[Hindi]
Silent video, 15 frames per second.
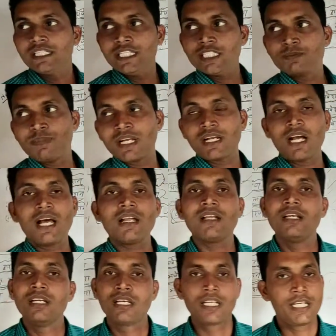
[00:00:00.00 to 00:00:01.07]
किस प्रकार
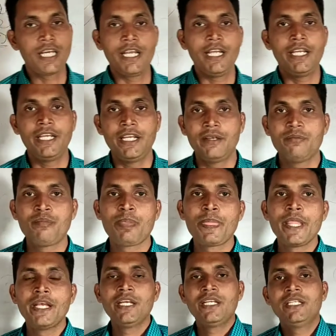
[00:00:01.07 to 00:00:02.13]
करेंगे
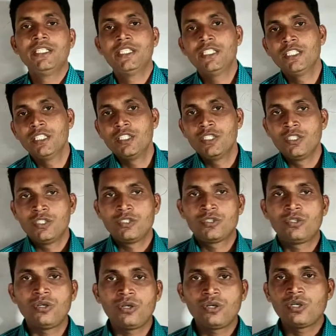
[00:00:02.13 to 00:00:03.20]

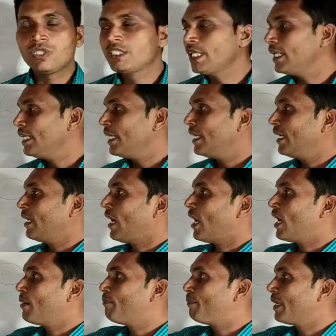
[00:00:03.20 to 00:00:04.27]
तो चलिए
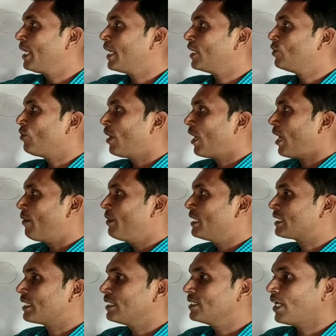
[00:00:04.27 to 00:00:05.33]
आप प्रेरण द्वारा
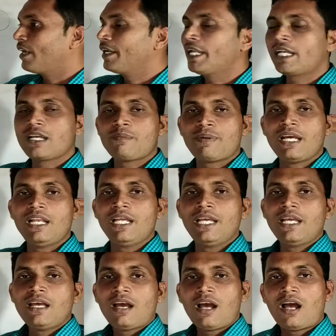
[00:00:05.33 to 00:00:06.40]
आवेशन जानने के पहले
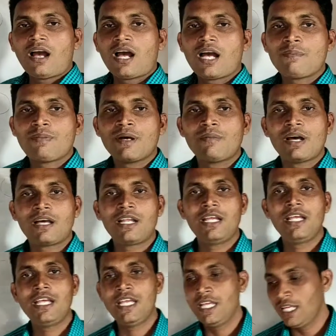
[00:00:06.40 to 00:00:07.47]
आप
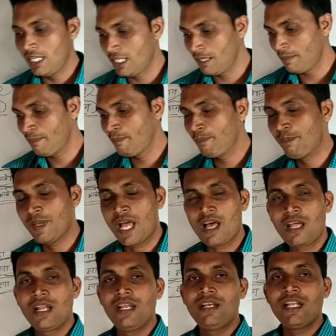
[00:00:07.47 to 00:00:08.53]
हमारे एक
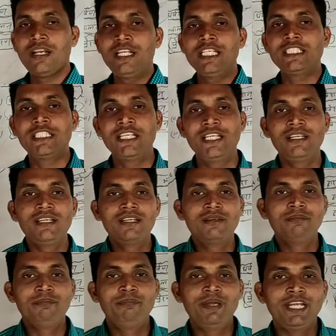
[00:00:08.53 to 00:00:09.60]
प्यारे नन्ही सी
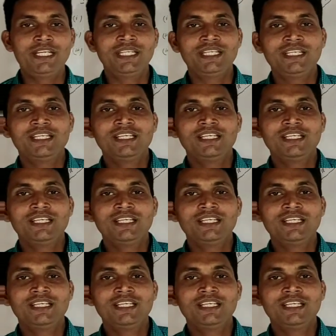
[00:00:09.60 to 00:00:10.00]
बेटी